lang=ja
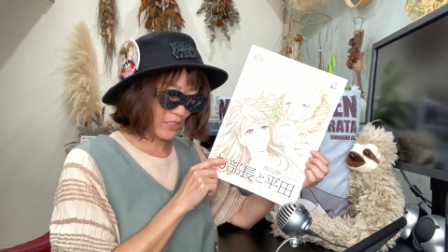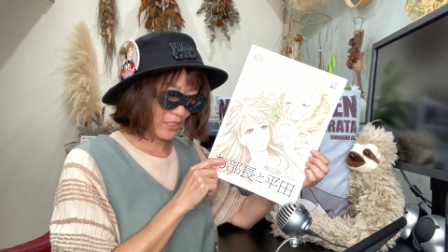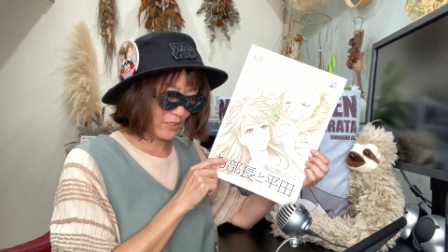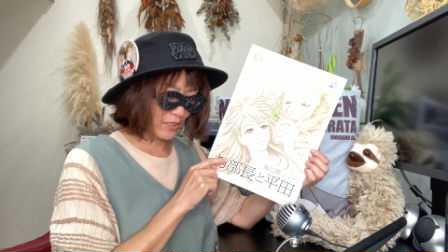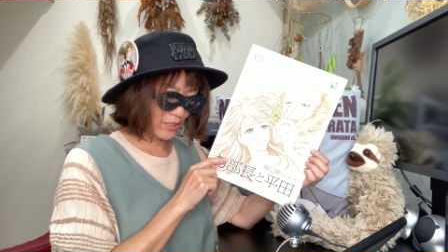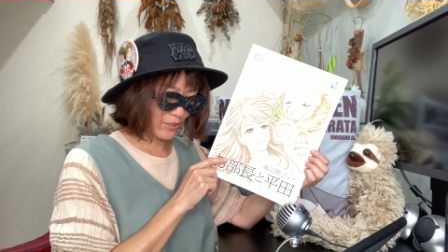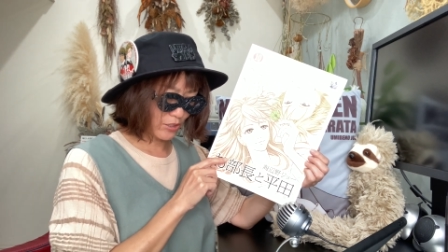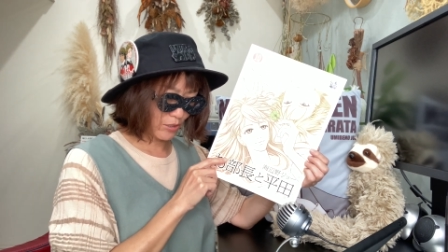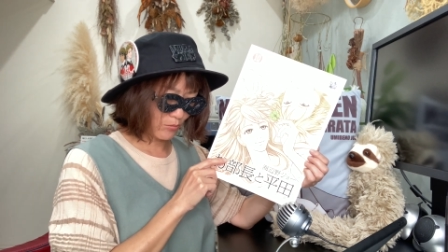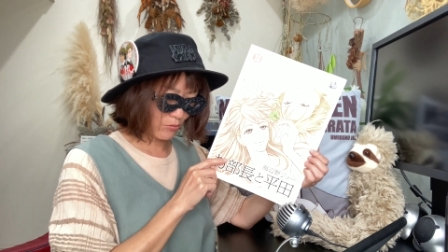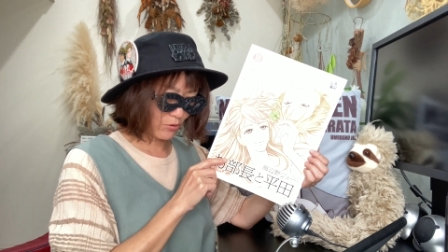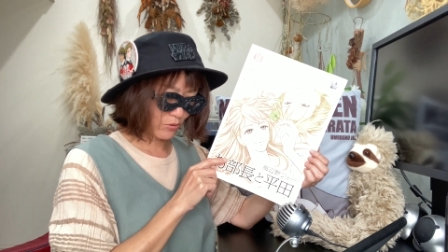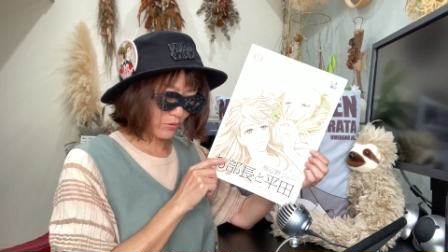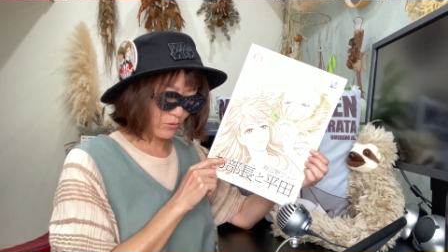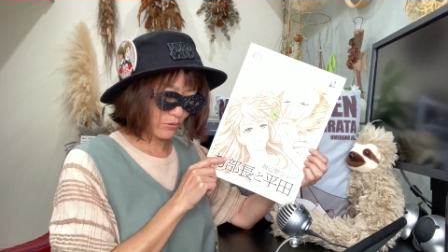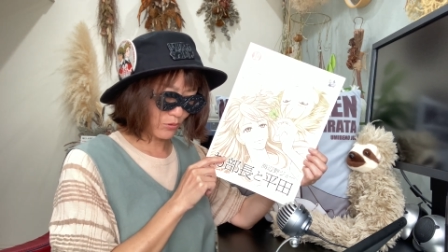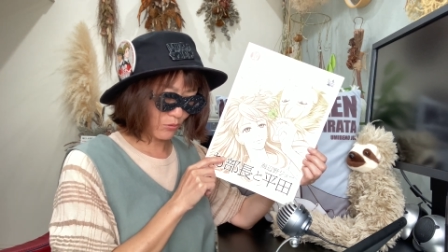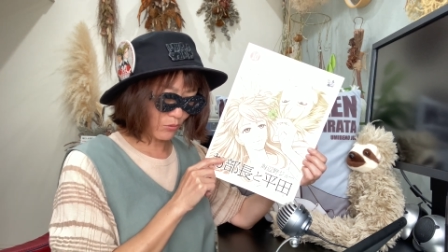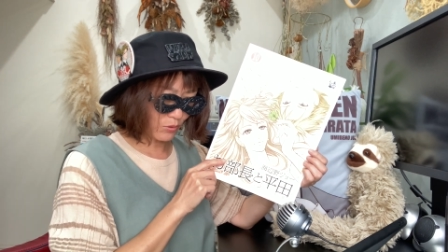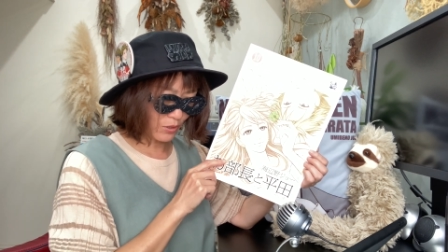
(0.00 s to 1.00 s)
れていても
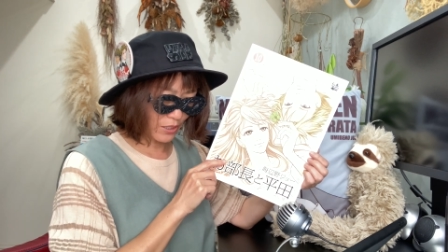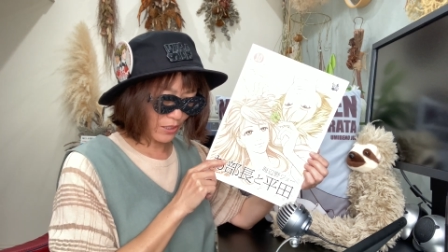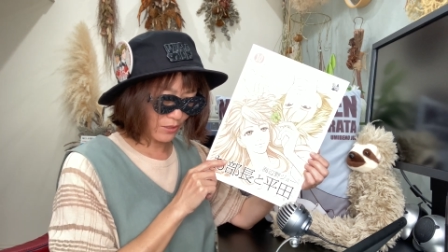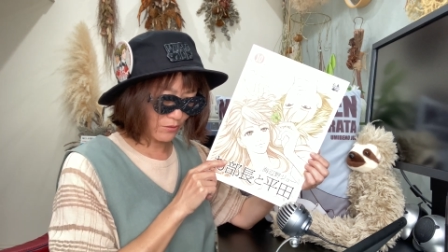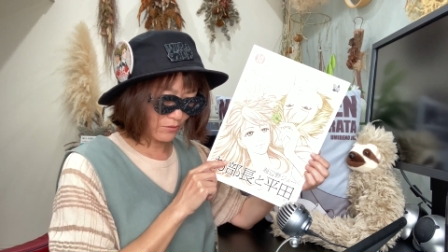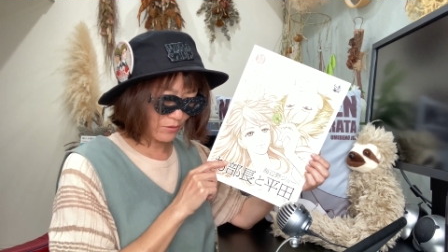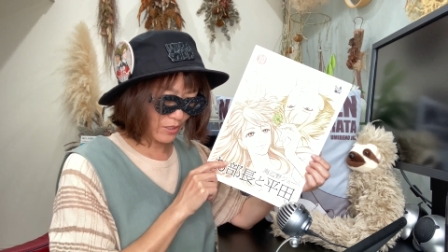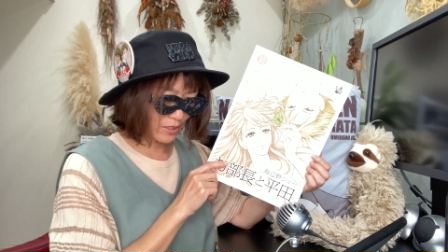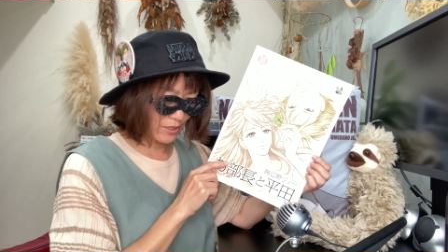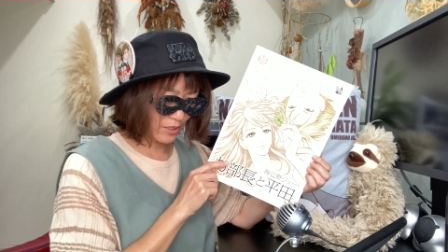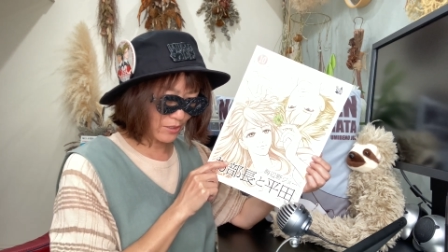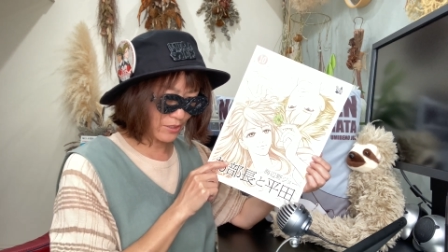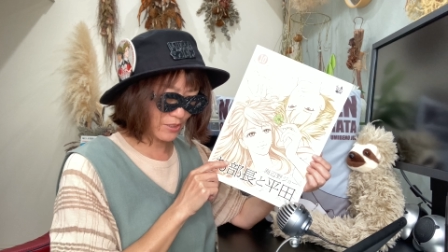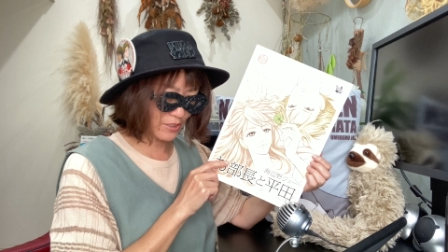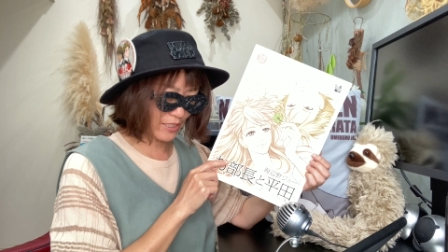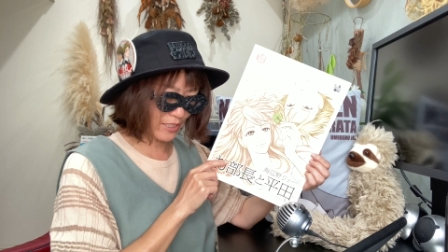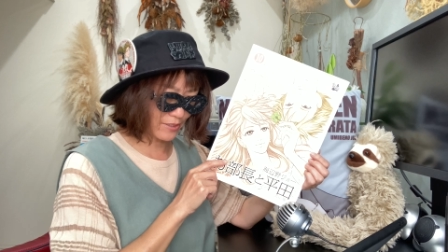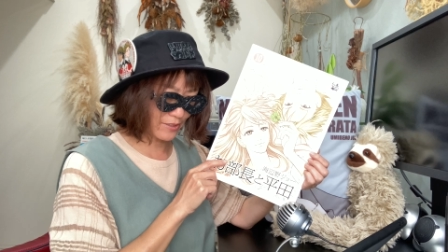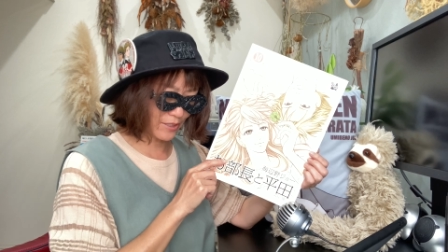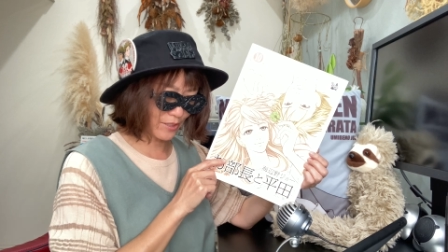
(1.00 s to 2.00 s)
そこから抜け出す
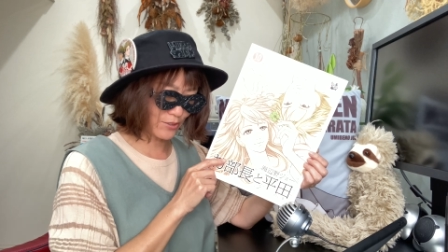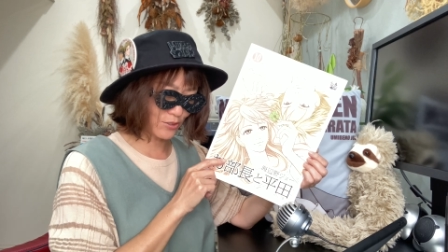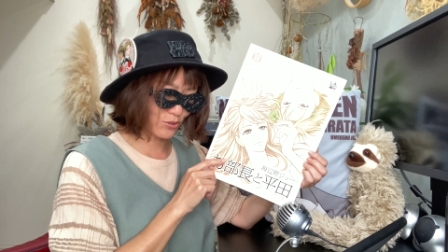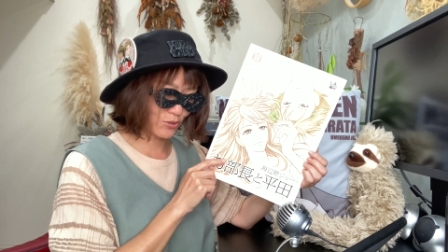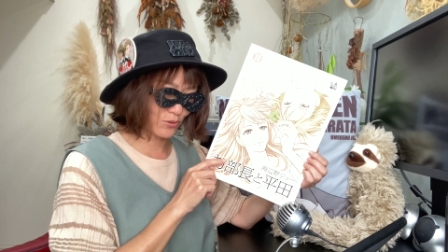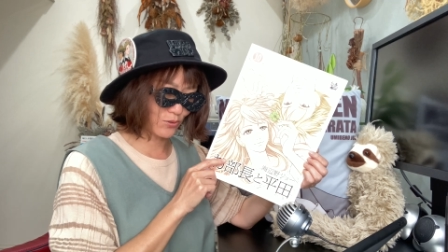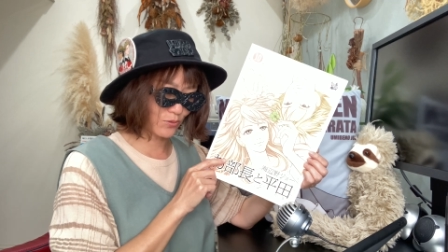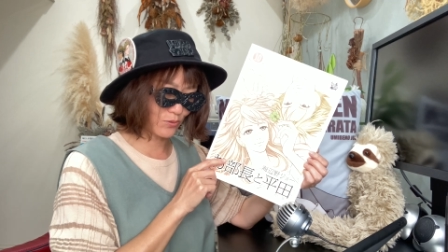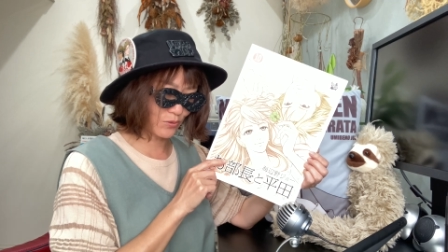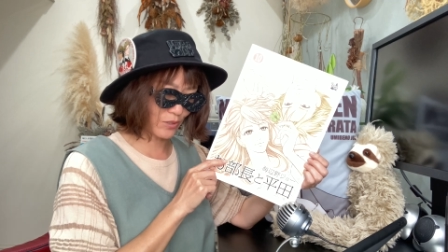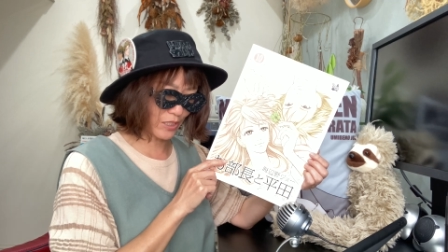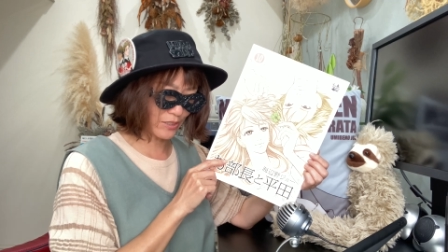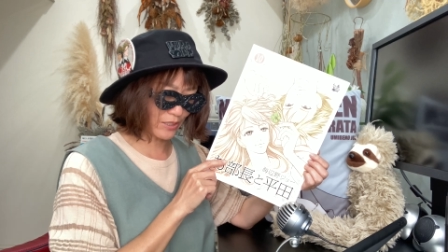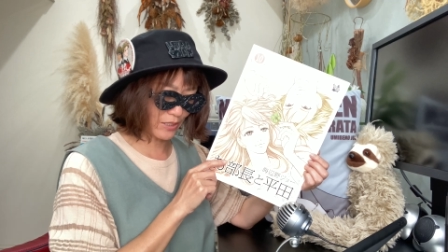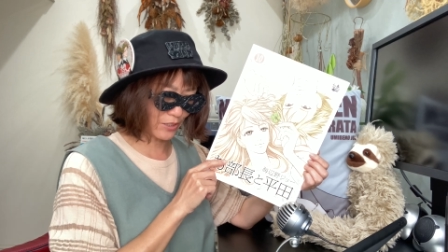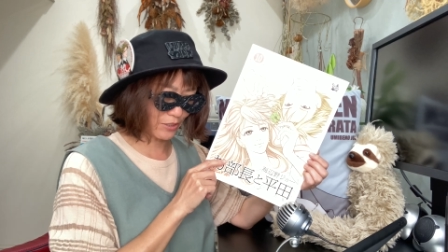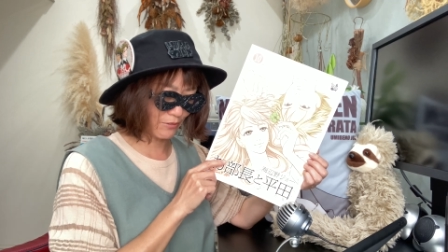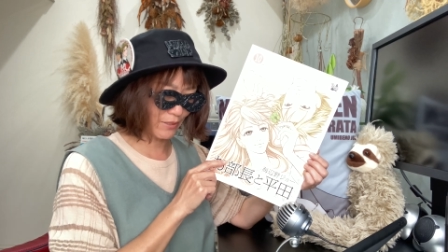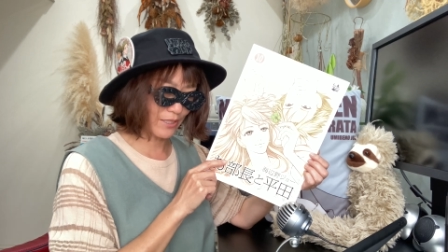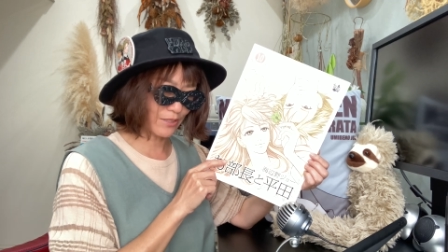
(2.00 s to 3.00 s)
三段中の
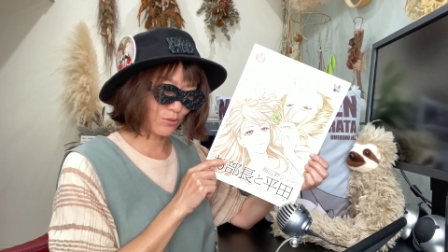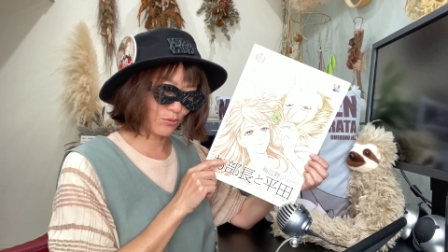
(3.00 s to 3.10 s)
方には